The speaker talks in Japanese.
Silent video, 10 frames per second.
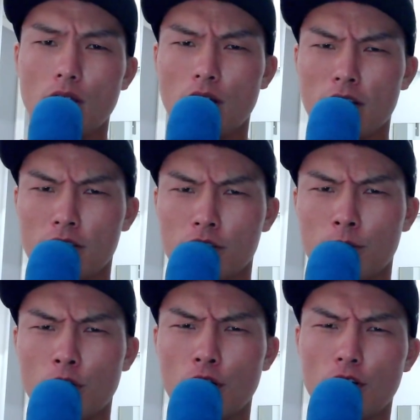はい、ど
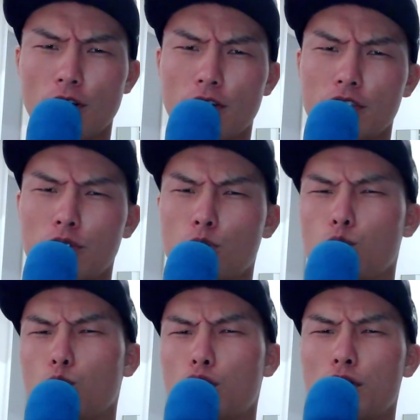うも、
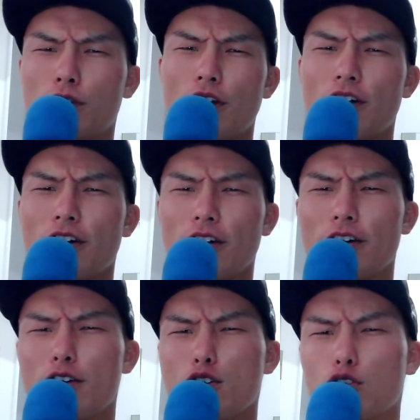よー、チャル
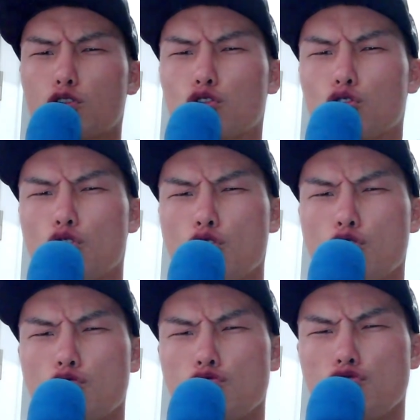です。
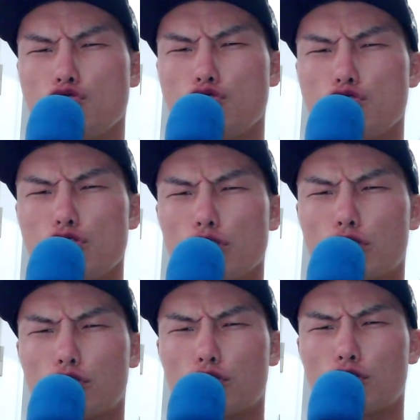
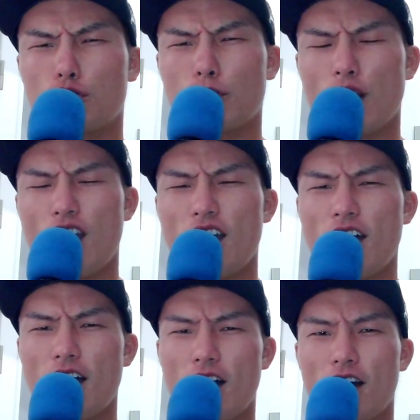うーす。
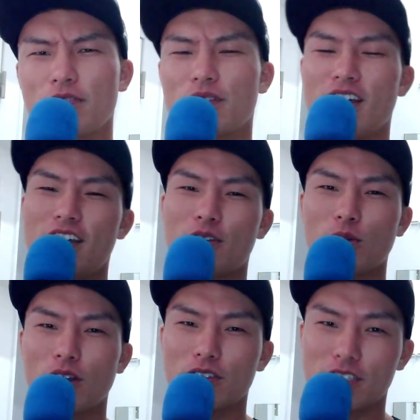はい、えー、
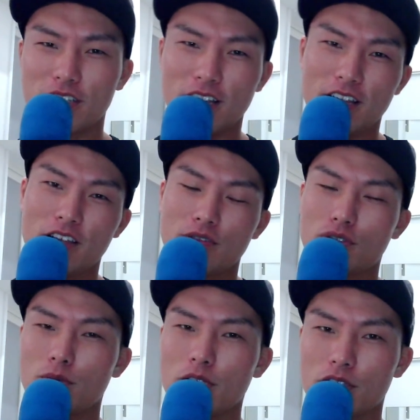今回はですね、えー、
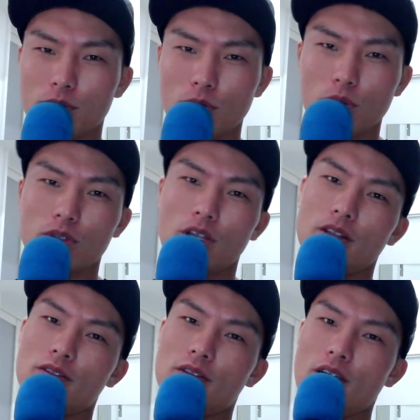含み損を
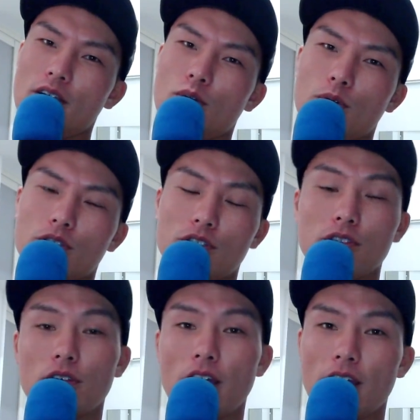徹底予防す
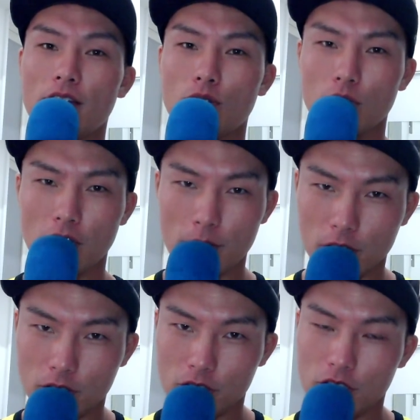る、えー、
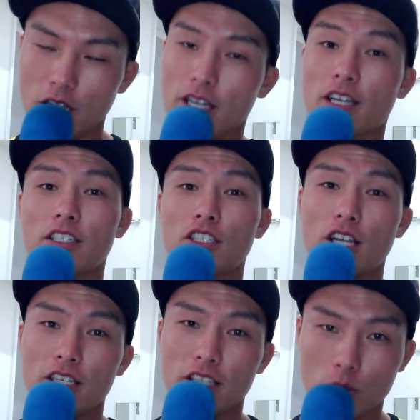エントリータイミングについて解説し
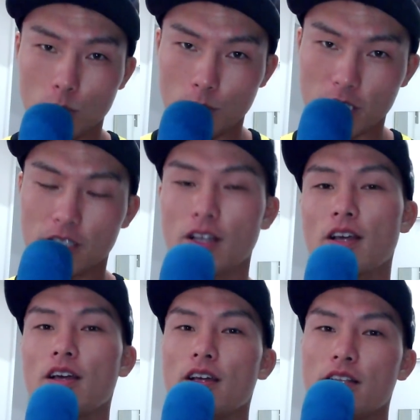ていきたいと思います。
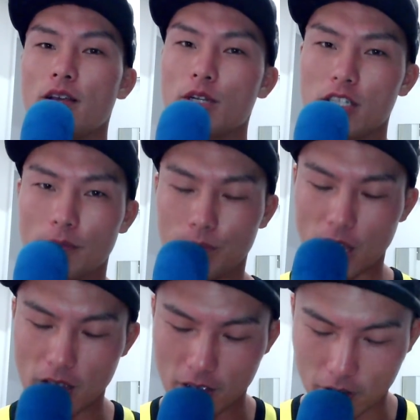で、皆さん、
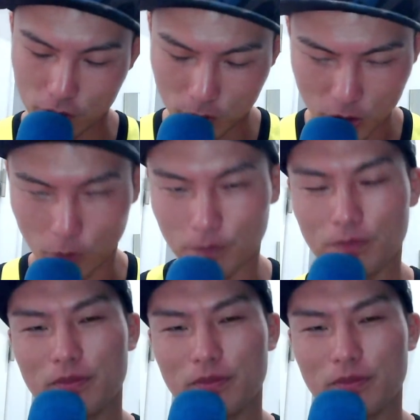えー、含み損、